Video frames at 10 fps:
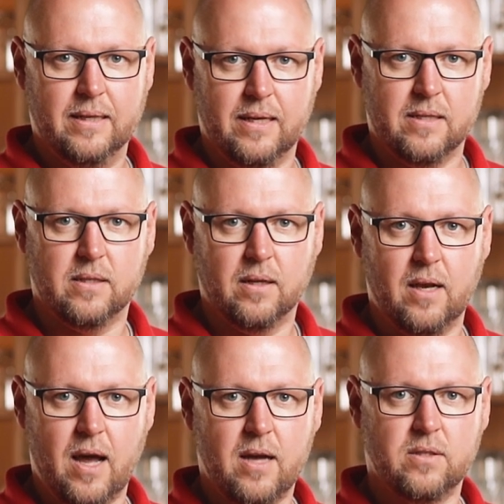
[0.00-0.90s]
dass
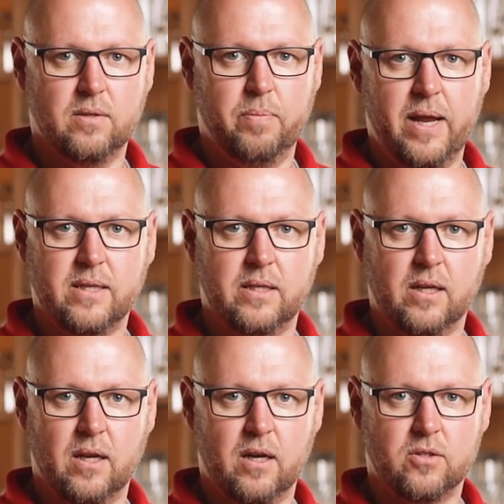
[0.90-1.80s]
Glas,
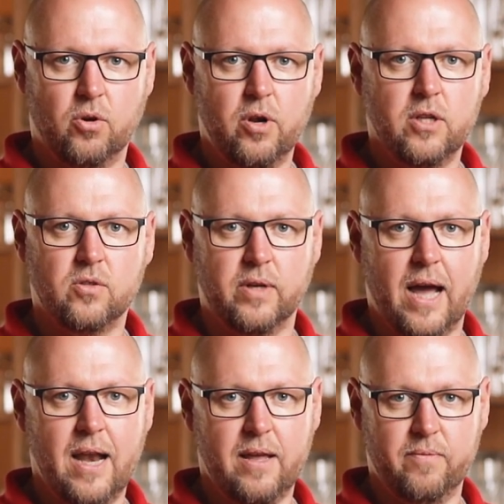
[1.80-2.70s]
Plexiglas, Holz und
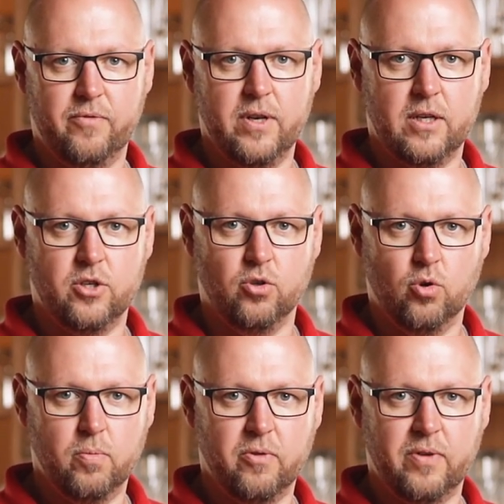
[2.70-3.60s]
alle empfindlichen
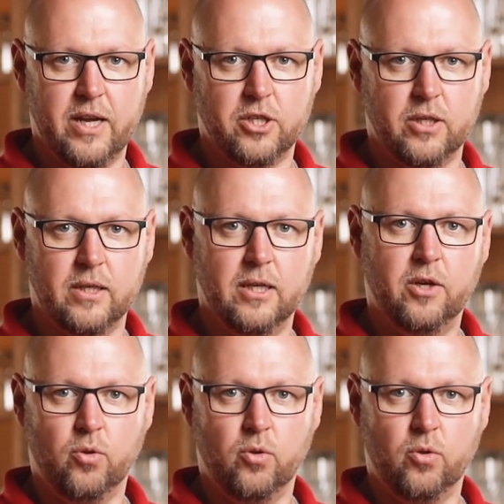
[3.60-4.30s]
Oberflächen